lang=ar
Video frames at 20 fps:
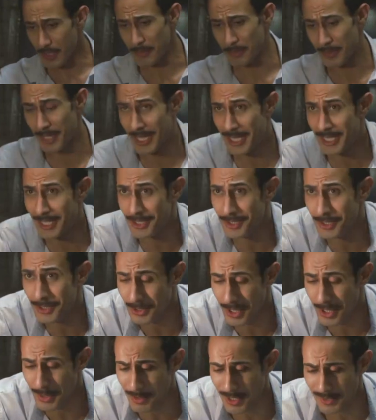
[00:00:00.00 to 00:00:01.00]
من حاجات كتير
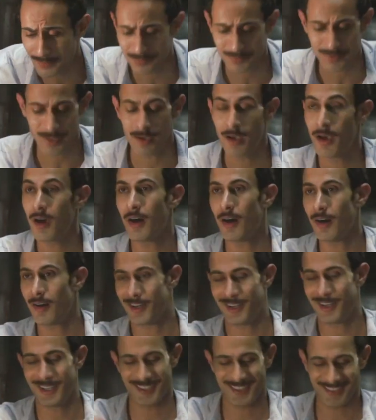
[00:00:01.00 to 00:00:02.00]
طبعا
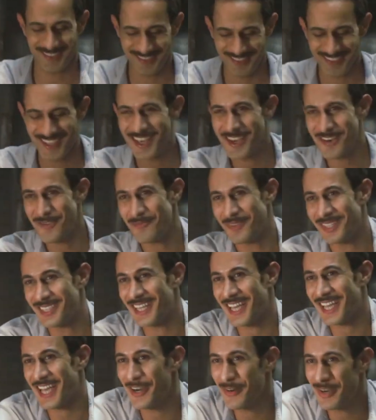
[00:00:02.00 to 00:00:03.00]
اه ما
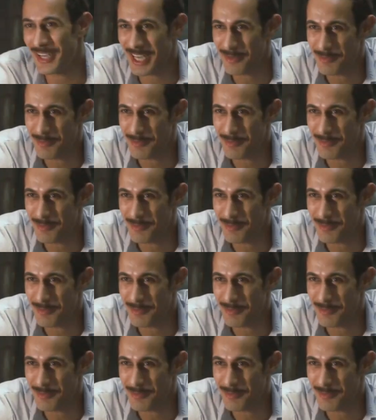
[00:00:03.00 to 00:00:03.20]
انت خواجه